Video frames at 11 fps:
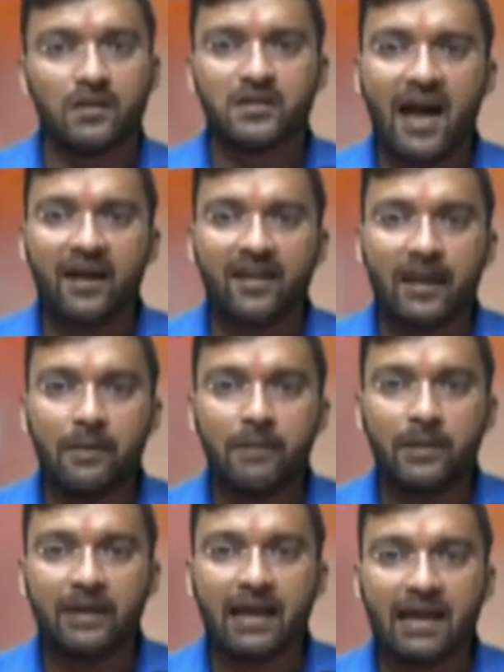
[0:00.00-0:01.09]
झाड़ग्राम
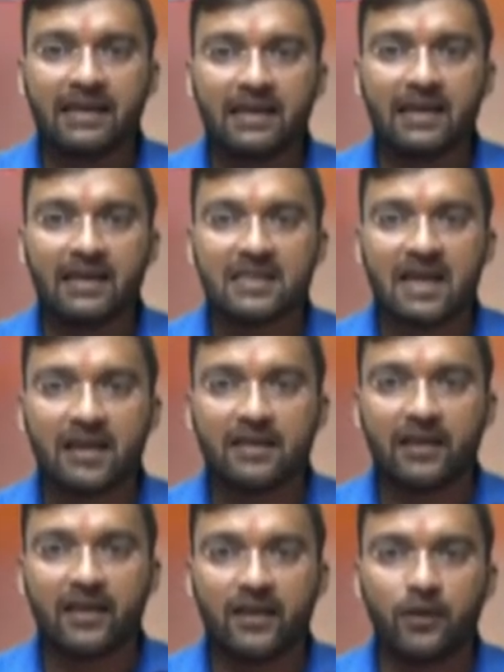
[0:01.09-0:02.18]
में भी राखी का नजारा
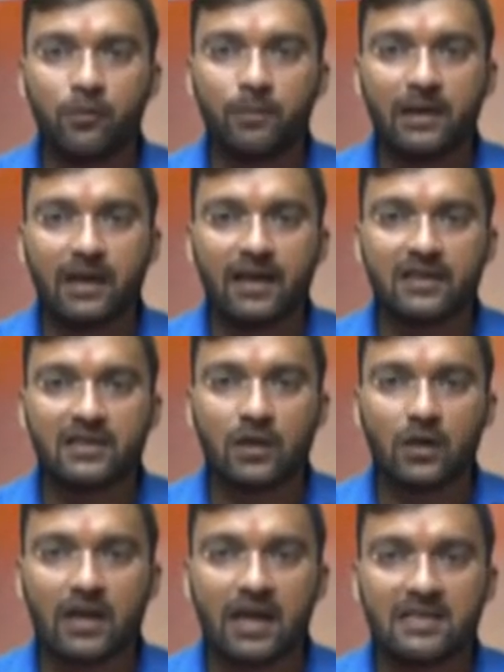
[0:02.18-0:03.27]
देखने को मिला इस
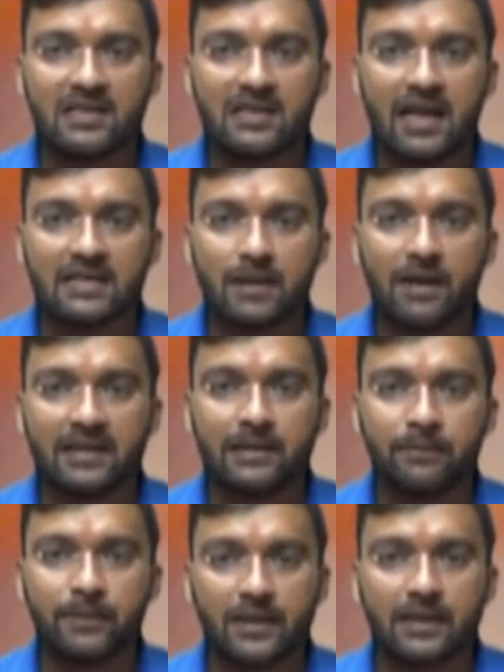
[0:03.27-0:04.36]
दौरान जिला
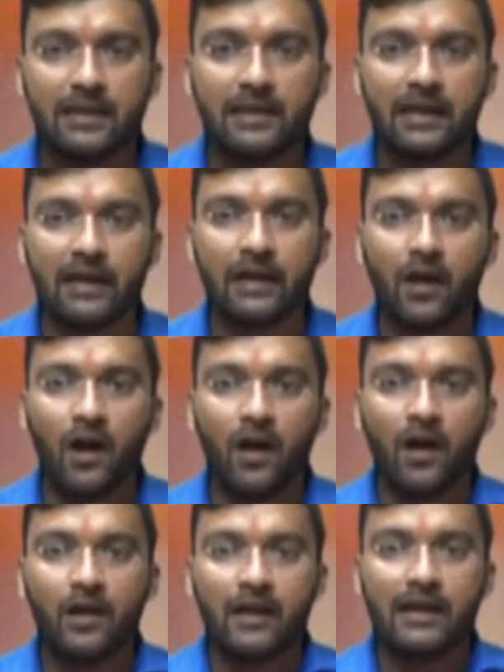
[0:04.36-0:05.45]
सभाधिपति ने
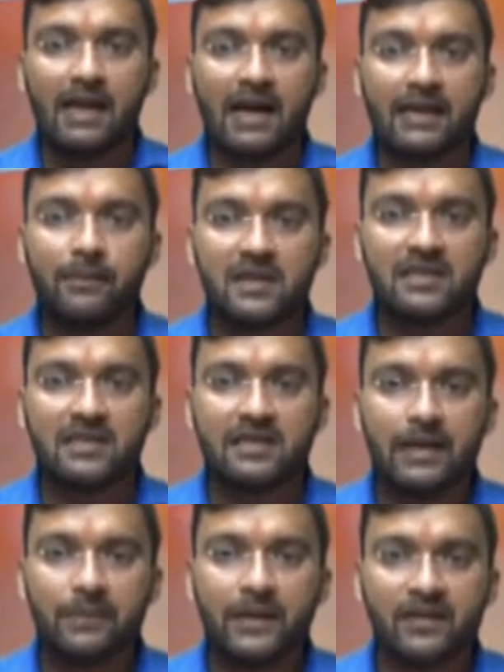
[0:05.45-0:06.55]
इलाके में
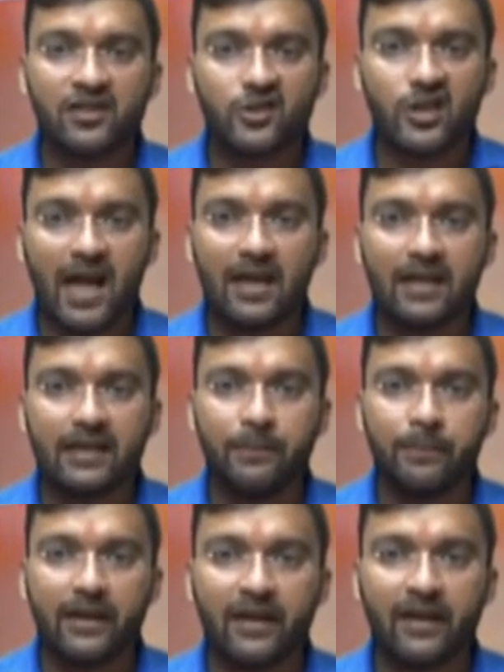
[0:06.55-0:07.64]
जितने भी साल के
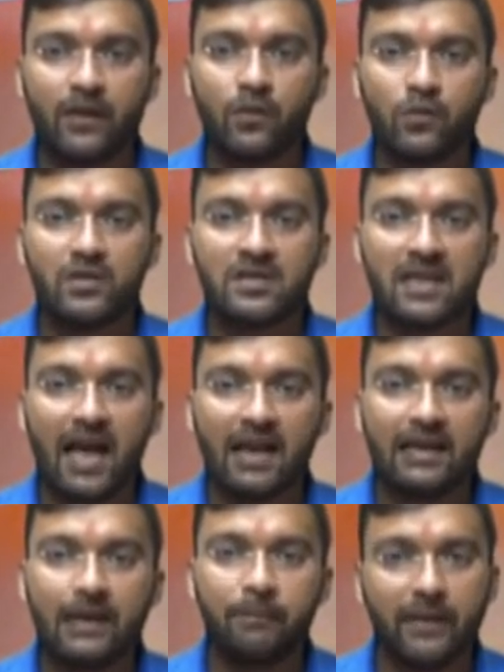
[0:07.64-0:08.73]
पेड़ हैं उन साल
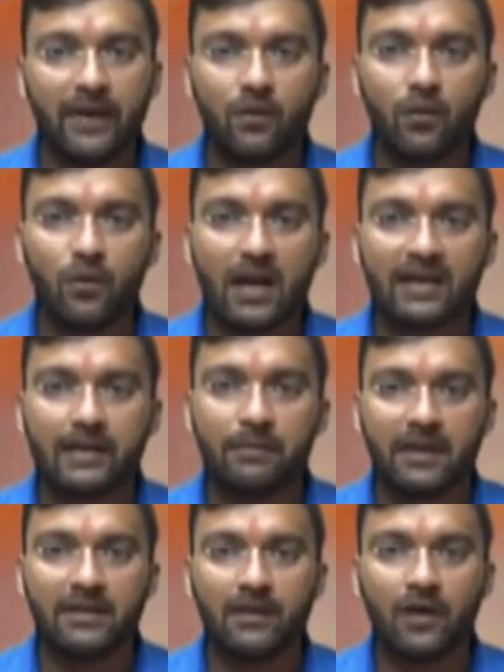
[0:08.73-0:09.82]
के पेड़ को राखी
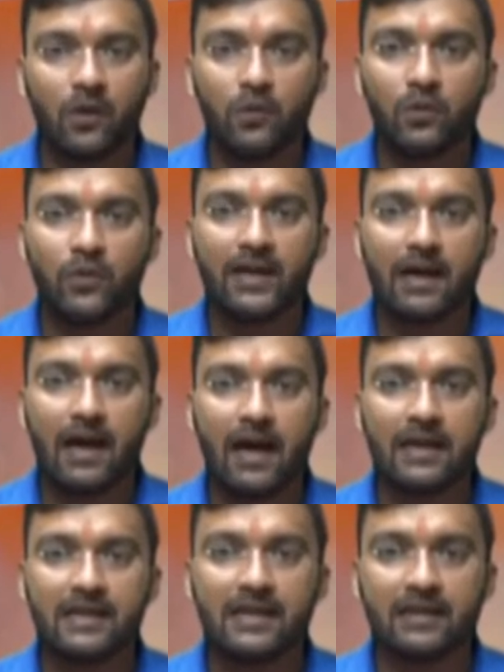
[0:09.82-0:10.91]
बांधी उन्होंने
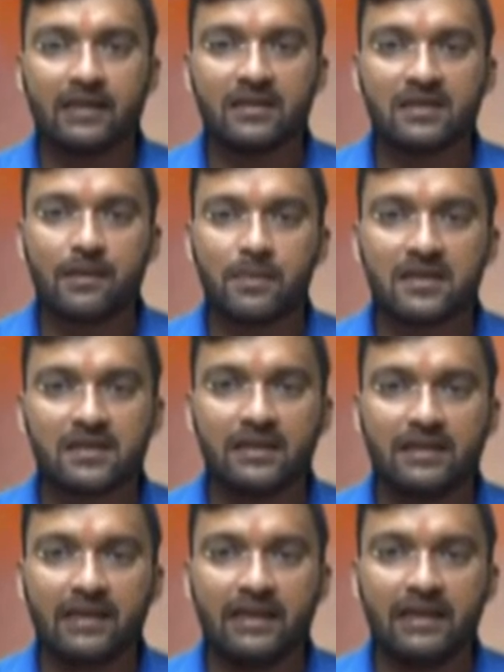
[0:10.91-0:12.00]
कहा कि इसका मकसद
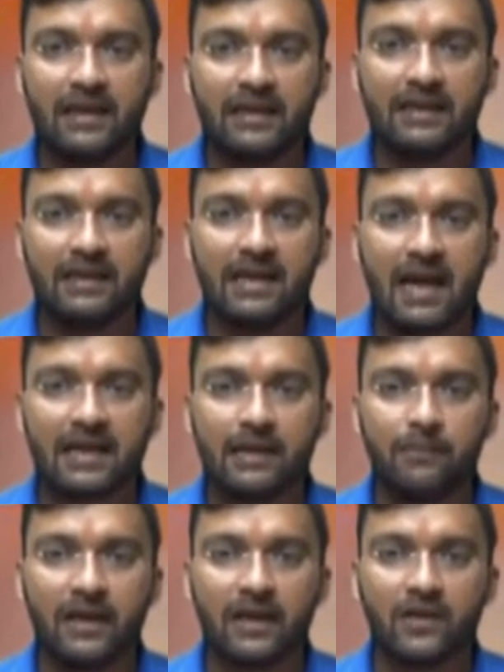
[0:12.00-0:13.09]
यही है कि इलाके
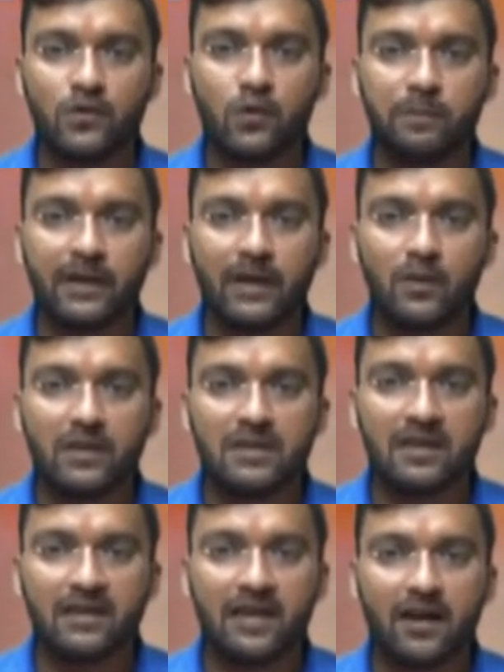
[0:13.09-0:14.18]
में जो पेड़ों की
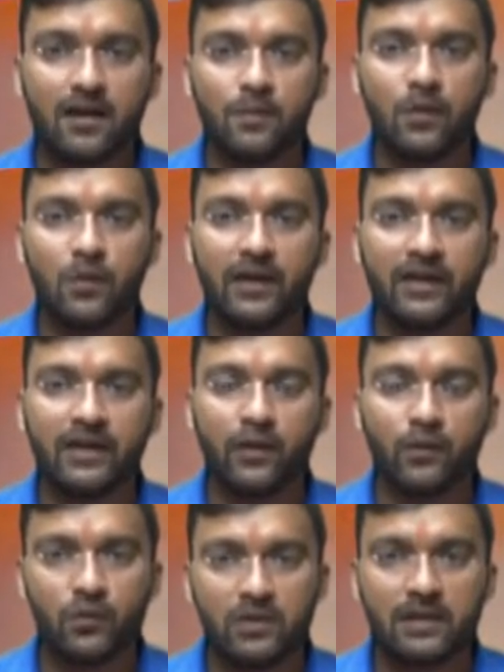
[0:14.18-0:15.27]
संख्या कम हो रही है
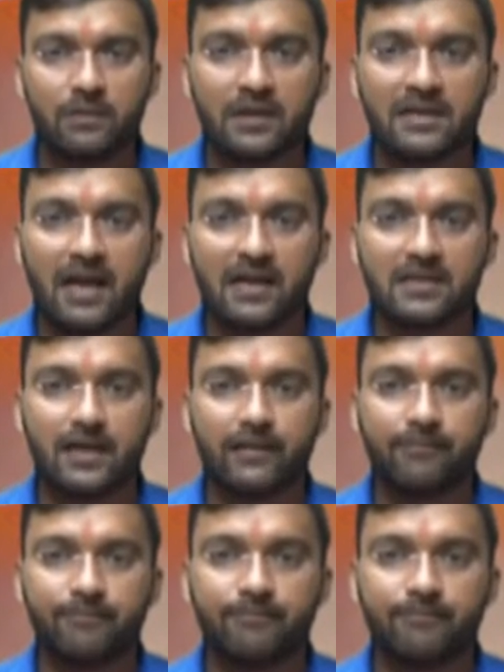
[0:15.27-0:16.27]
उसे बचाया जाए